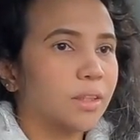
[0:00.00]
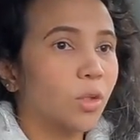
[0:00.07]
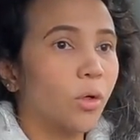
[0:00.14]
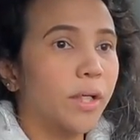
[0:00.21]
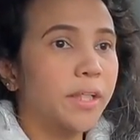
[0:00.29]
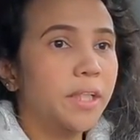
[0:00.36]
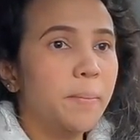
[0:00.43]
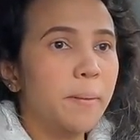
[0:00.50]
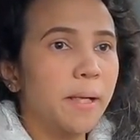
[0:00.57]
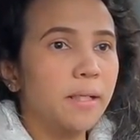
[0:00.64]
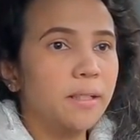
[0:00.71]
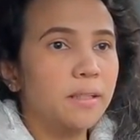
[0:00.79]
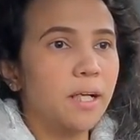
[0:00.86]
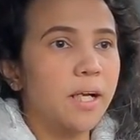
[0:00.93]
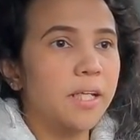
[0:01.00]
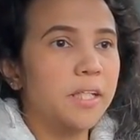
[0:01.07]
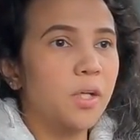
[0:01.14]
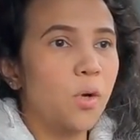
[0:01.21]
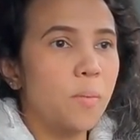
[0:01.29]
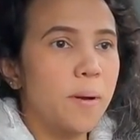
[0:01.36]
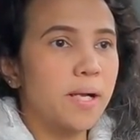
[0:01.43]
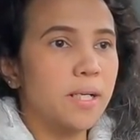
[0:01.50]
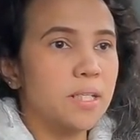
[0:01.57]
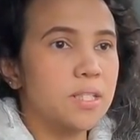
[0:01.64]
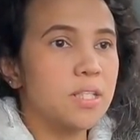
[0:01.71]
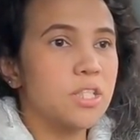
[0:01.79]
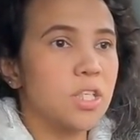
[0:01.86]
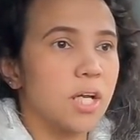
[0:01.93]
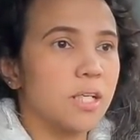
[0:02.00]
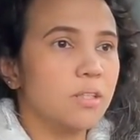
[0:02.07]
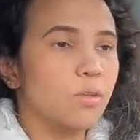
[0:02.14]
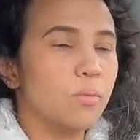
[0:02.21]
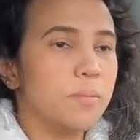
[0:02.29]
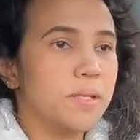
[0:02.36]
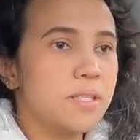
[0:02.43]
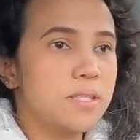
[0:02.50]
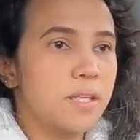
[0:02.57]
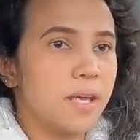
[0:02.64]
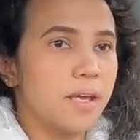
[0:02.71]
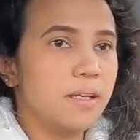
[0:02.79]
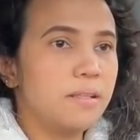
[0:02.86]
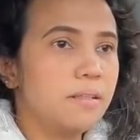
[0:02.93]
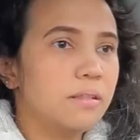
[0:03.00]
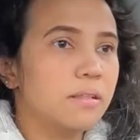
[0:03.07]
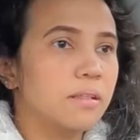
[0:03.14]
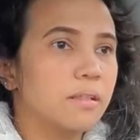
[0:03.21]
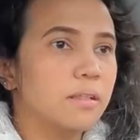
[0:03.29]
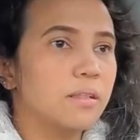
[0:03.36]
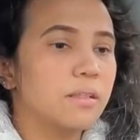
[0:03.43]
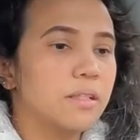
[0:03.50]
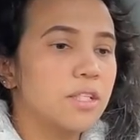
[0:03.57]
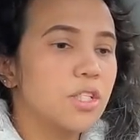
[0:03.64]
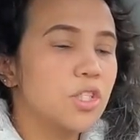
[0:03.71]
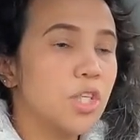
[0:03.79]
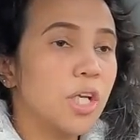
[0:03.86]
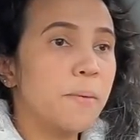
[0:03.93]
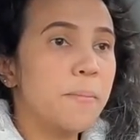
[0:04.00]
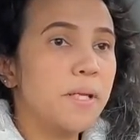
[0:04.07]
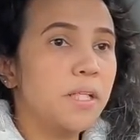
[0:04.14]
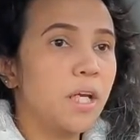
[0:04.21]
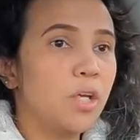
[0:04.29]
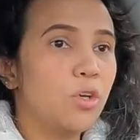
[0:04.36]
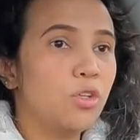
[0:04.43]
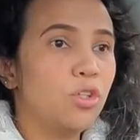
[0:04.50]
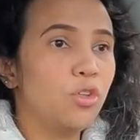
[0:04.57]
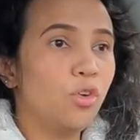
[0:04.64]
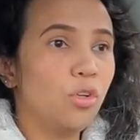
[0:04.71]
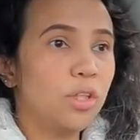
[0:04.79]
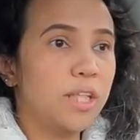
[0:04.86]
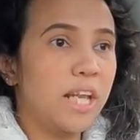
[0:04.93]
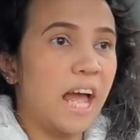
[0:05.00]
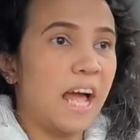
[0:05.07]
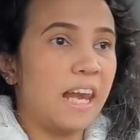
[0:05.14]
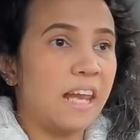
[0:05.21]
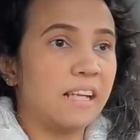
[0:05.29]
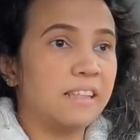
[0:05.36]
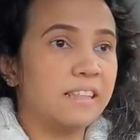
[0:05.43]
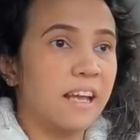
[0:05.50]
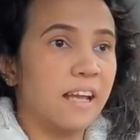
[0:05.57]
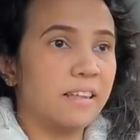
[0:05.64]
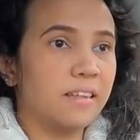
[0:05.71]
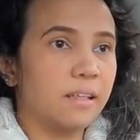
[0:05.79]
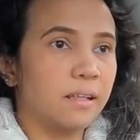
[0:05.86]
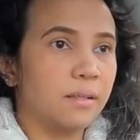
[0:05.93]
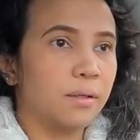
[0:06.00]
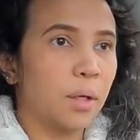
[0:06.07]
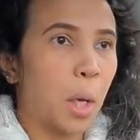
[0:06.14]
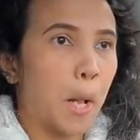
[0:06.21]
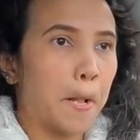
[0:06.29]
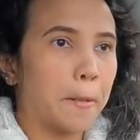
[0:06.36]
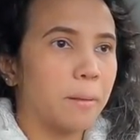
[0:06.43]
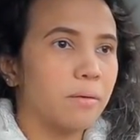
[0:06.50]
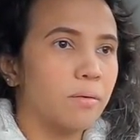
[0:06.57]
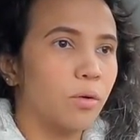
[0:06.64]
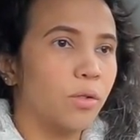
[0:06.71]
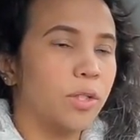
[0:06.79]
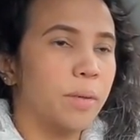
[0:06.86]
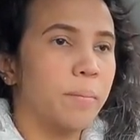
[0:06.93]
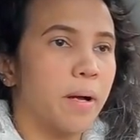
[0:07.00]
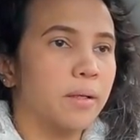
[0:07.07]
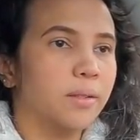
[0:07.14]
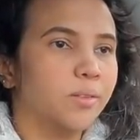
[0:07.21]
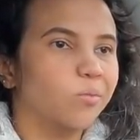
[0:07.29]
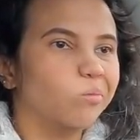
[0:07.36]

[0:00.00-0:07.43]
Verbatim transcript: So, ngayon naman, kagaling ng umaga si Chad gumising. Siya naman ngayon yung nilalagnat. O, oh, diba?